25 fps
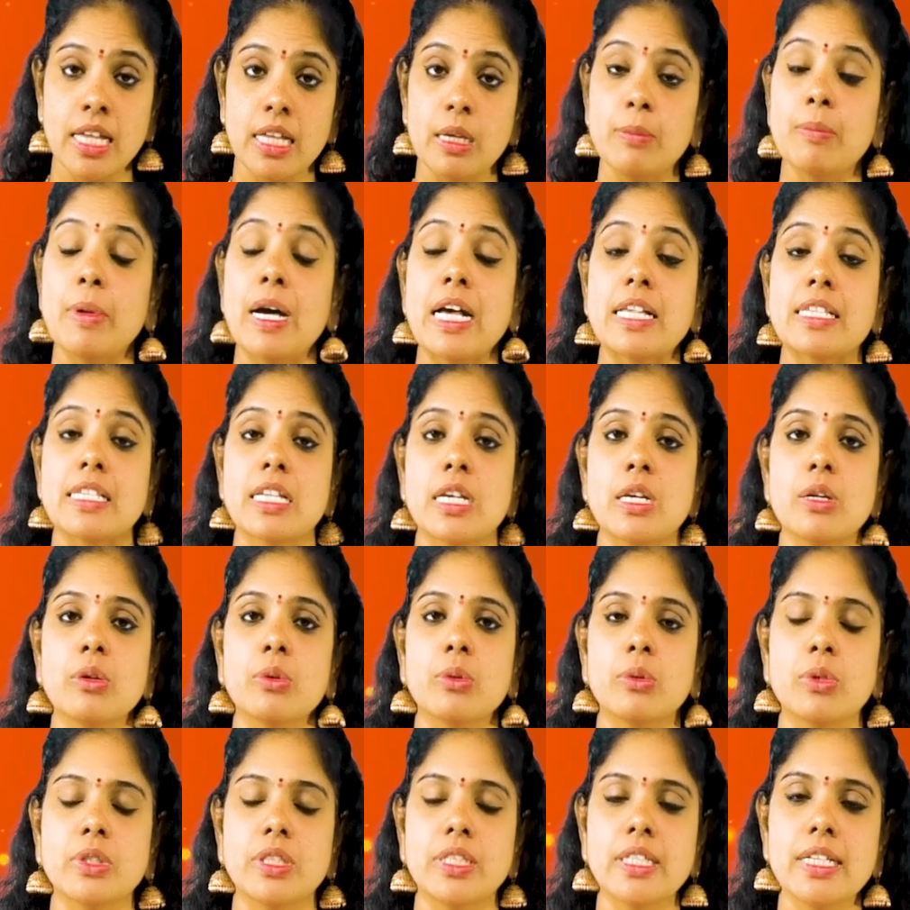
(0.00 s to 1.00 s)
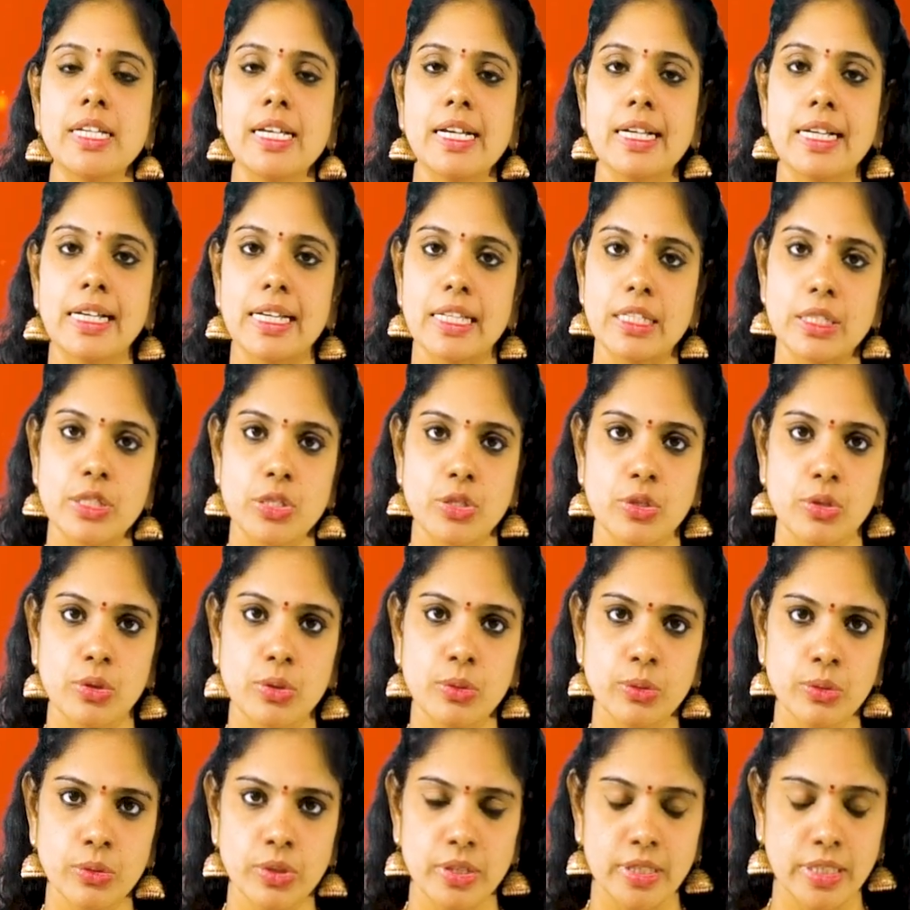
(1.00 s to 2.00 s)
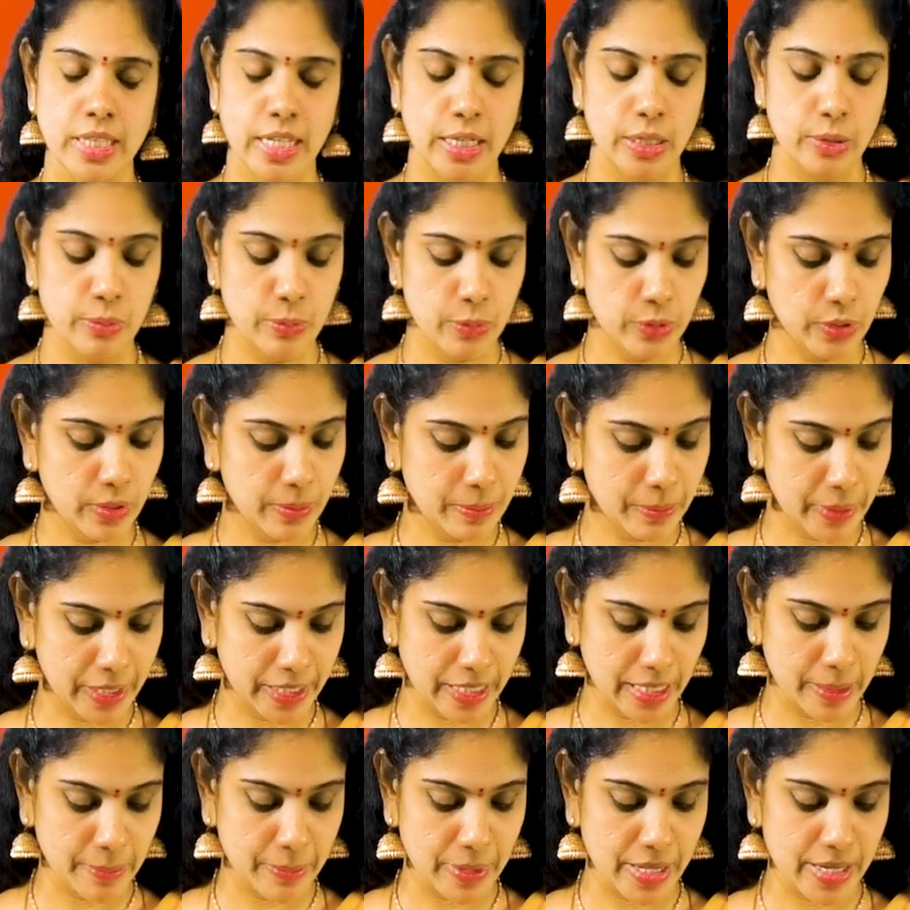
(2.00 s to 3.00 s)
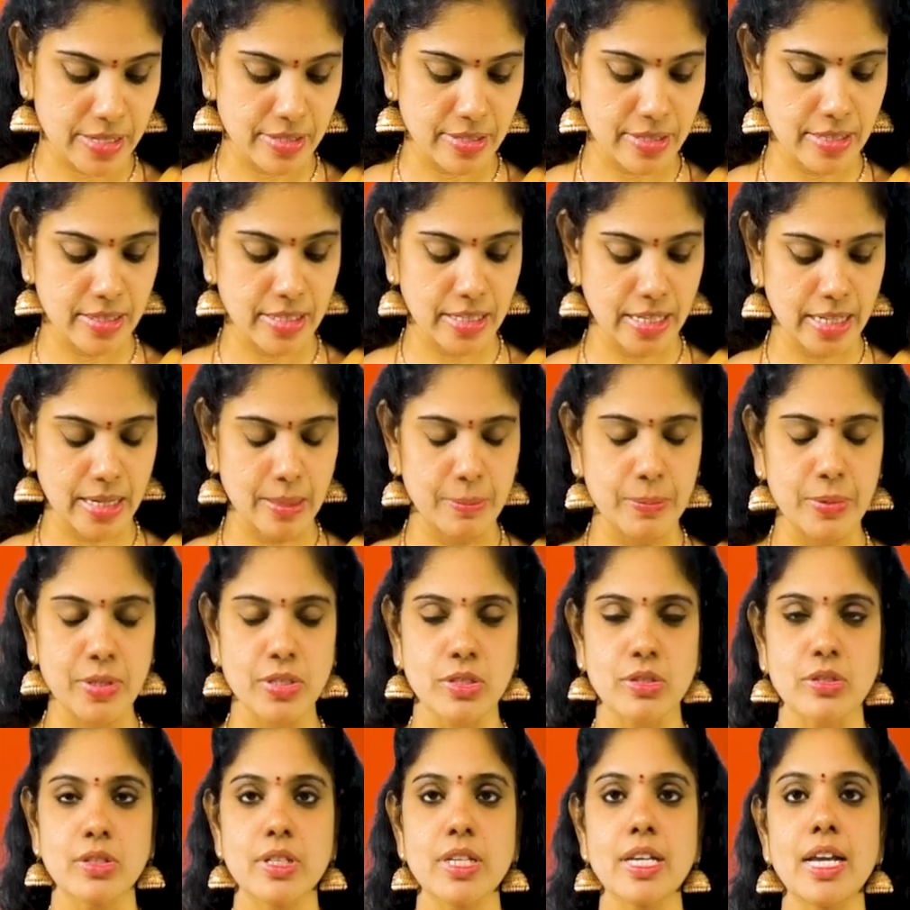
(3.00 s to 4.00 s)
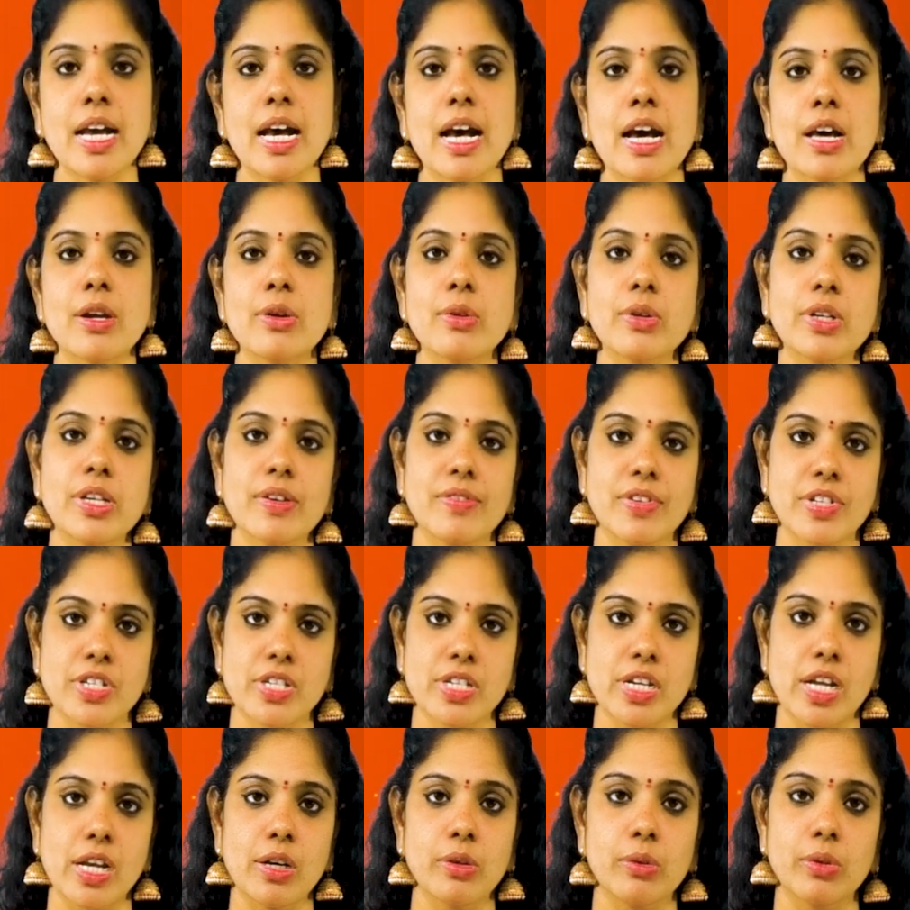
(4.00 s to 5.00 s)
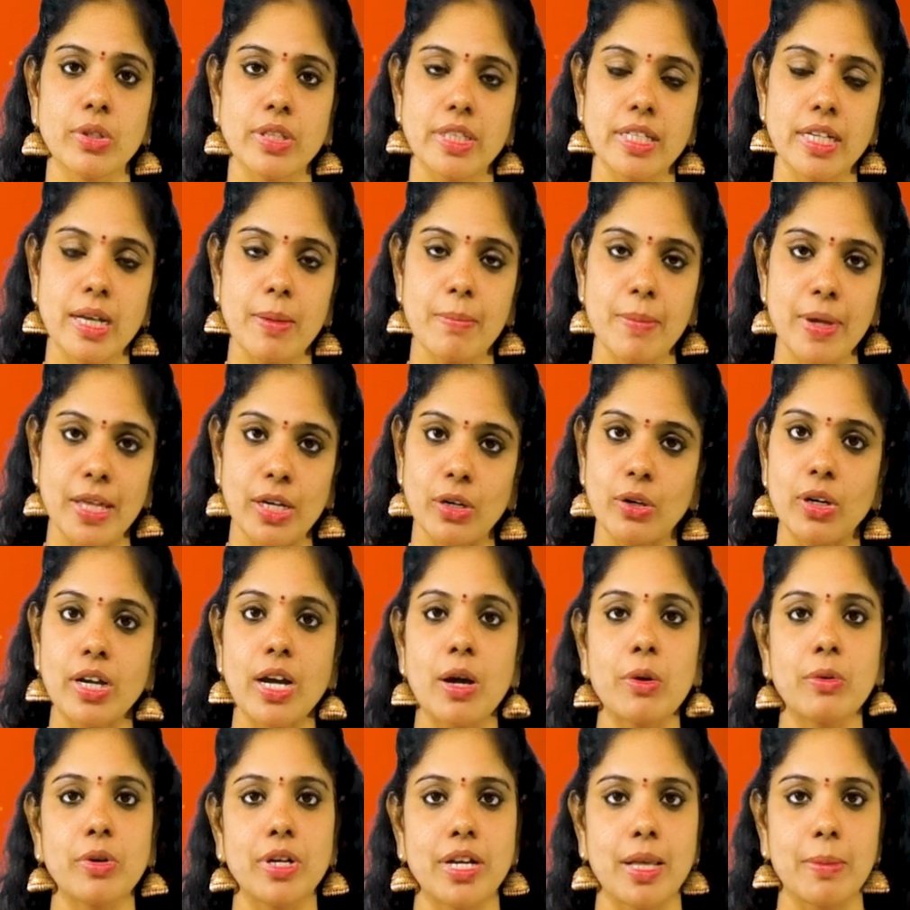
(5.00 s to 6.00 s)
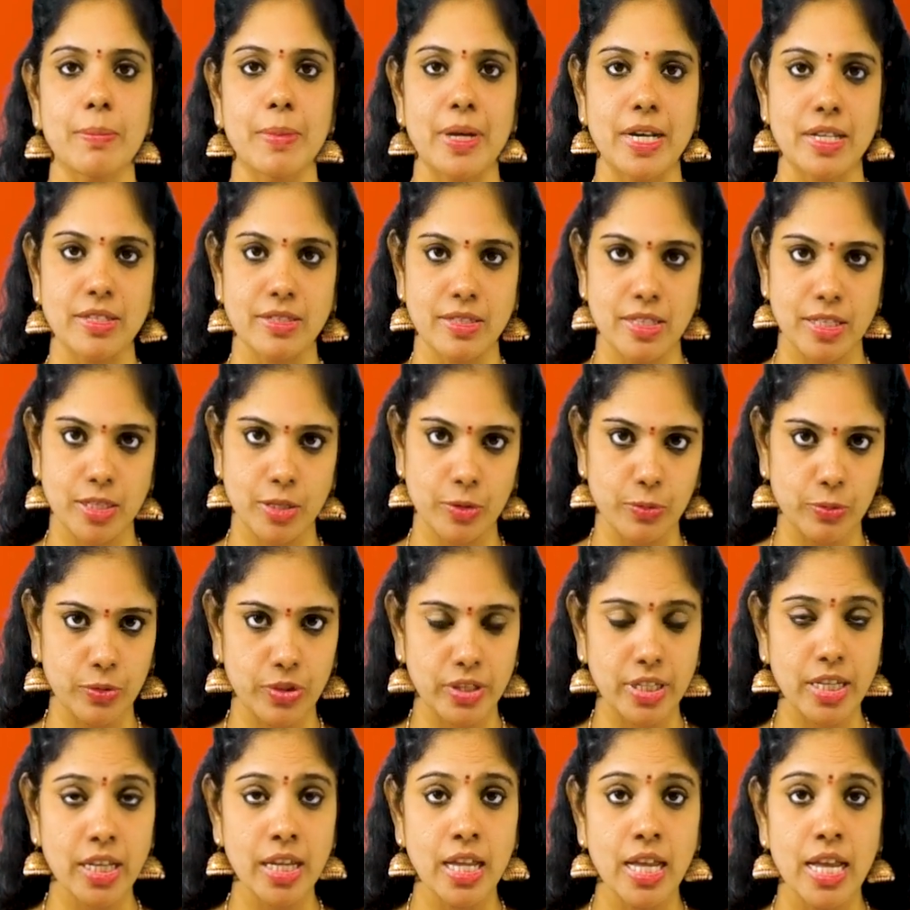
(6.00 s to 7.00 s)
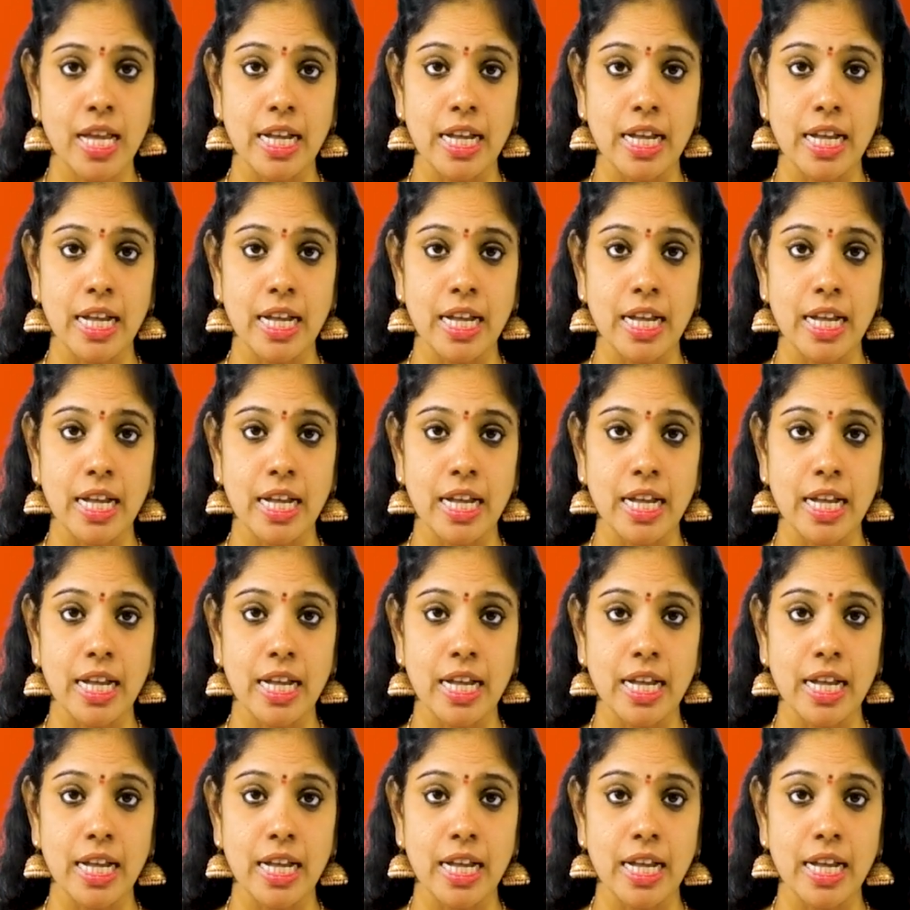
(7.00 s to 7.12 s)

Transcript: ఈ మాసంలో కొద్దిగా ఖర్చులు తగ్గుముఖం పట్టే పరిస్థితి కనిపిస్తుంది ఆరోగ్య విషయాలు కొద్దిగా మెరుగ్గా ఉండే పరిస్థితి ఉంది